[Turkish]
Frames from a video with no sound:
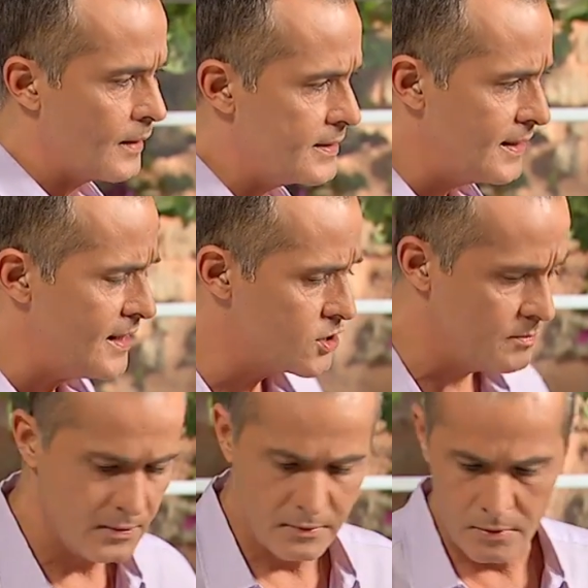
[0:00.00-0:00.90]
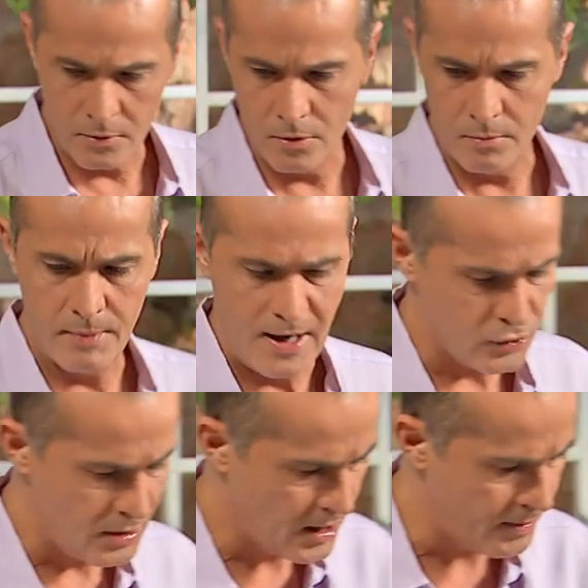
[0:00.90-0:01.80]
Sedacığım ben
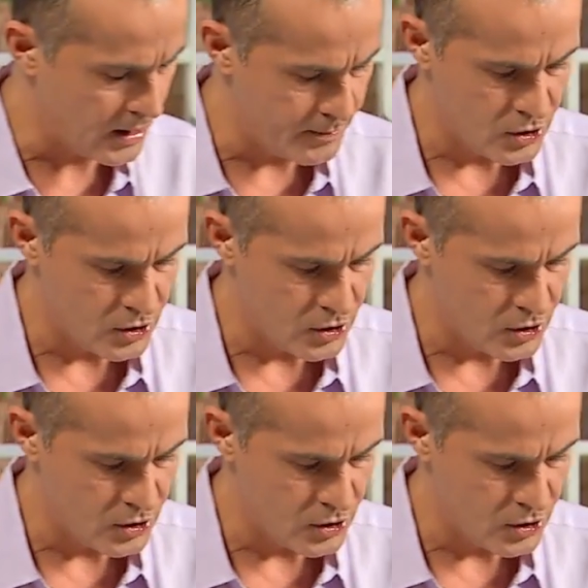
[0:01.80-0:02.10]
Geldi şurada bir tabak bana.